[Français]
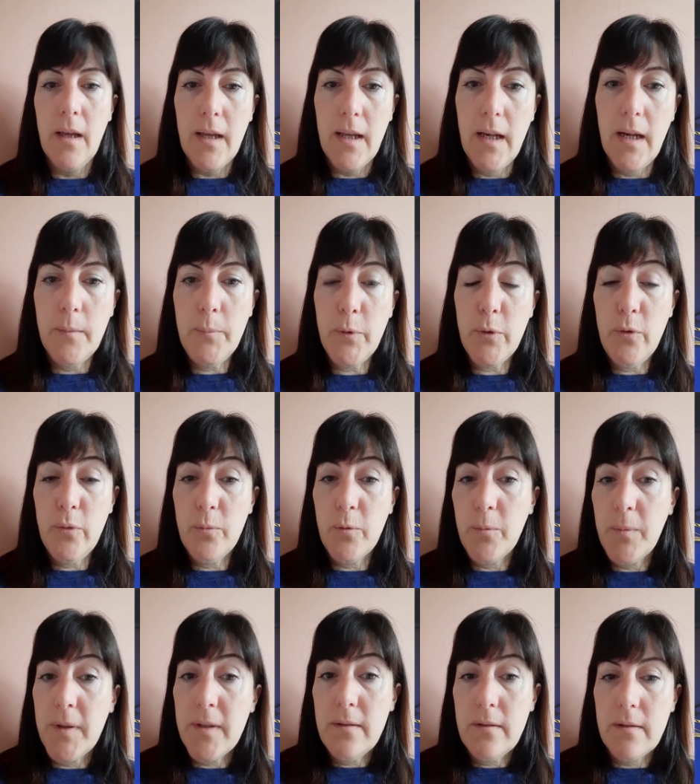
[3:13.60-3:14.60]
Et là, pour le
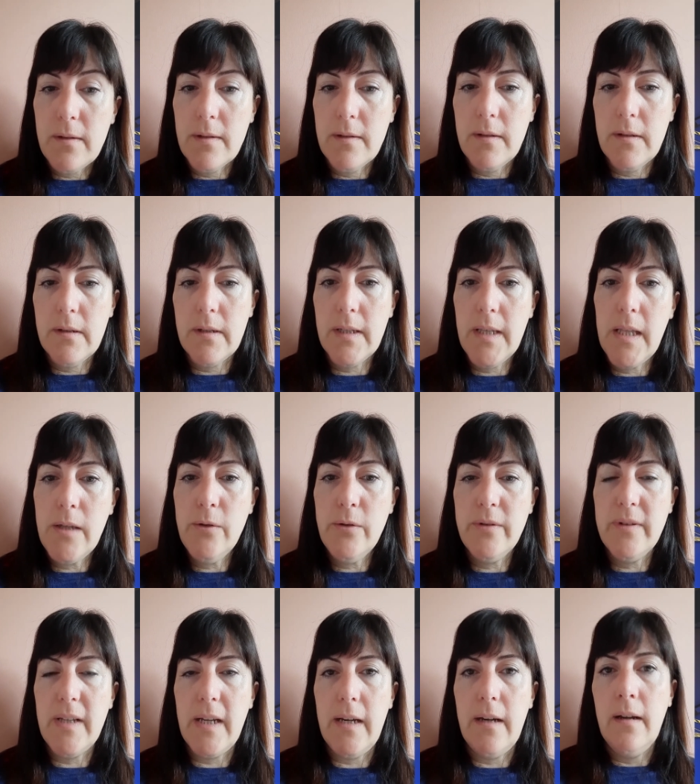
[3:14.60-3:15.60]
moment, rien
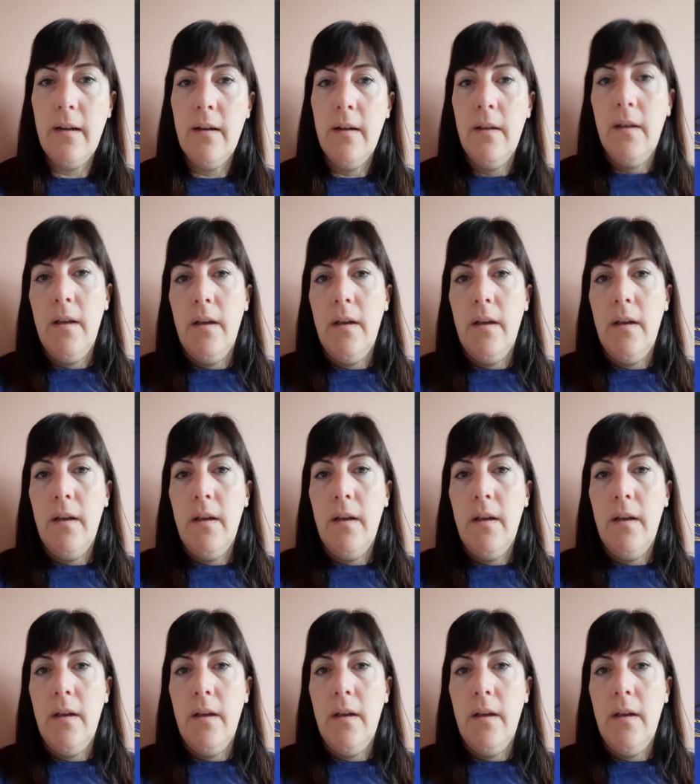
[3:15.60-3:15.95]
de tel.